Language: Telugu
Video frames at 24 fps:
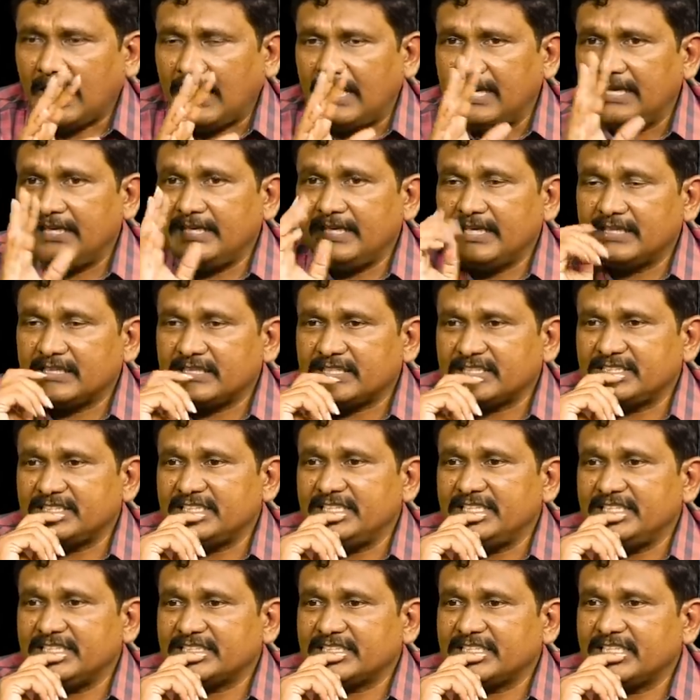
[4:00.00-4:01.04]
ఆయన ఎంత
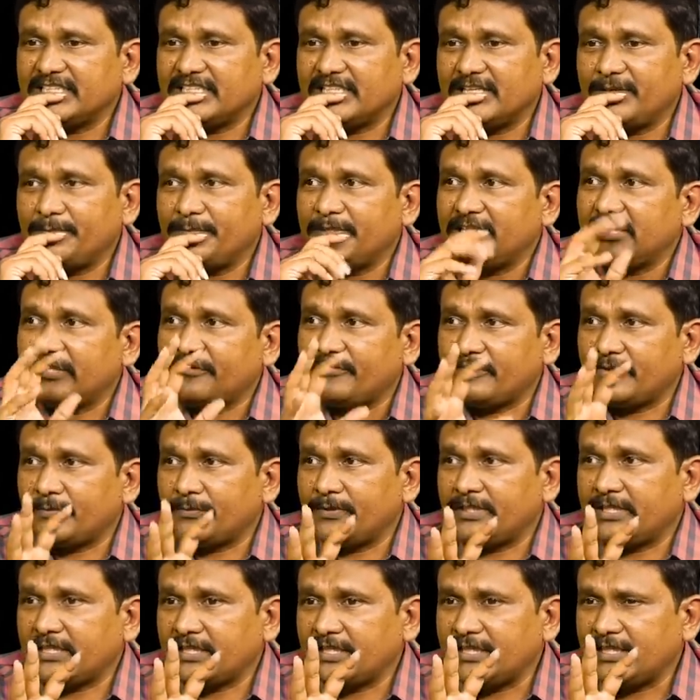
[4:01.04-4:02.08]
సీరియస్గా దాని మీద ఎఫర్ట్
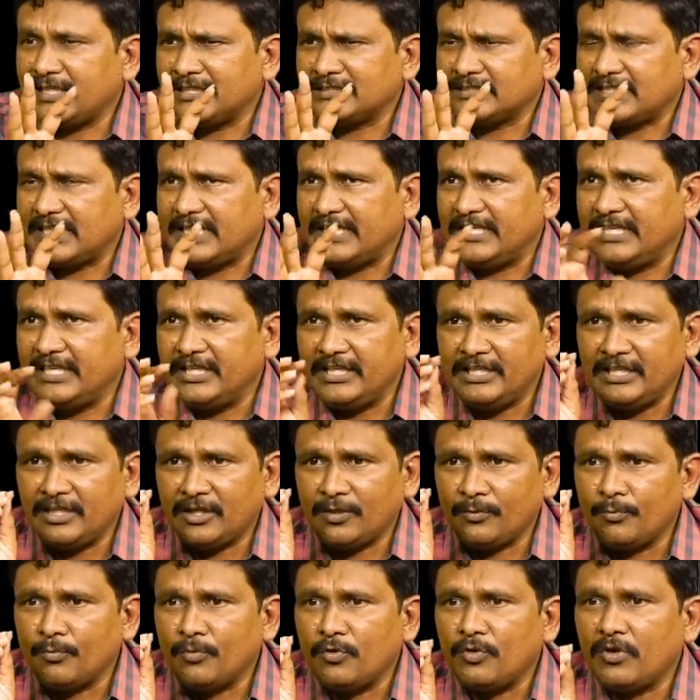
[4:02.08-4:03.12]
పెట్టారంటే అసలు ఆ
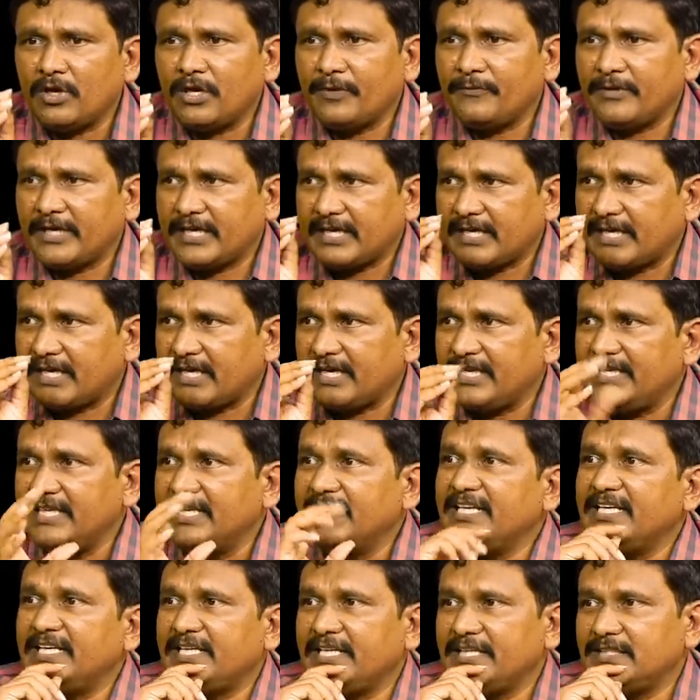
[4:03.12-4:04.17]
ఏరియాలో మూలం ఎక్కడ
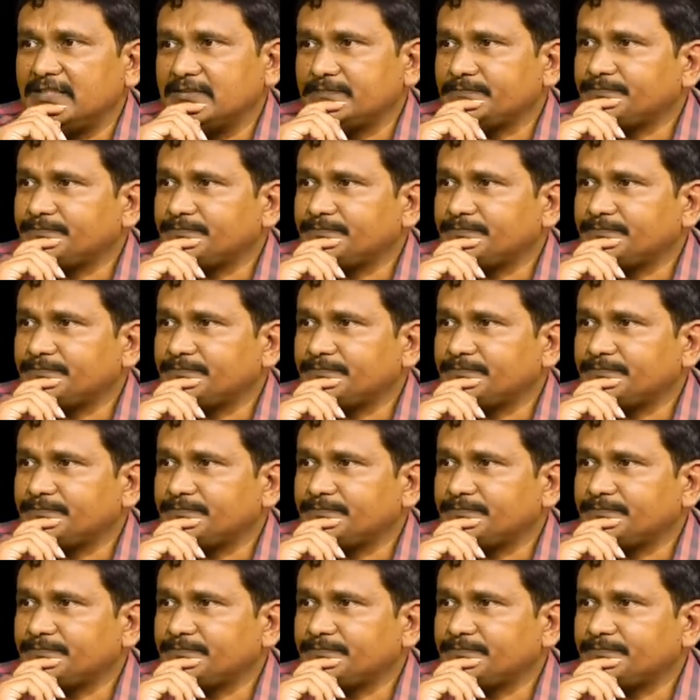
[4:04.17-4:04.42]
ఏంటి